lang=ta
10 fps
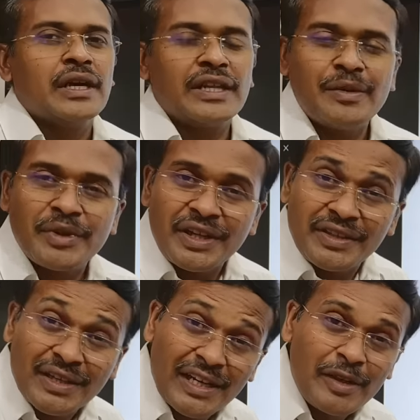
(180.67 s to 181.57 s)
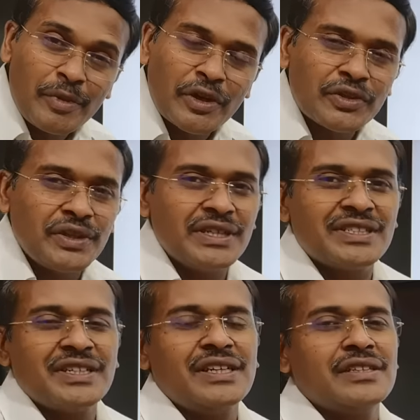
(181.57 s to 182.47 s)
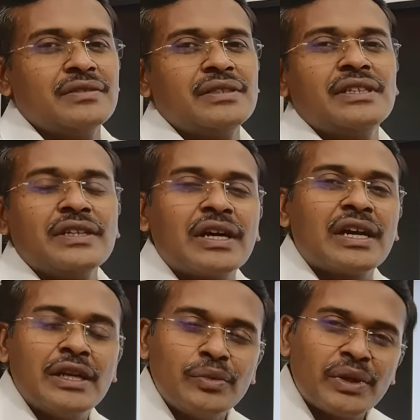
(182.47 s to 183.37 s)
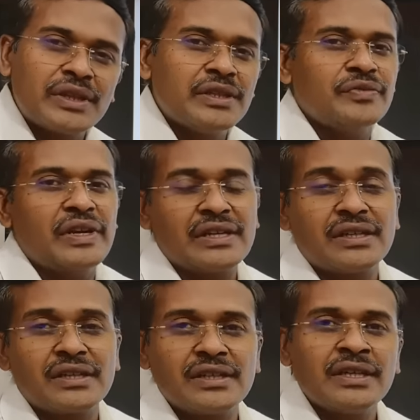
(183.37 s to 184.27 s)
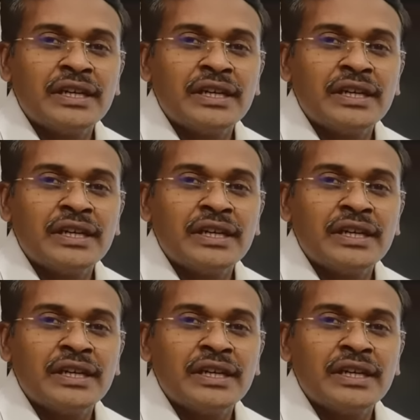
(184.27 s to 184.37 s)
அதே மாதிரி இதை க்ளீன் பண்ணுறது ஈஸி இதை வந்து கழுவுறது விளக்குறது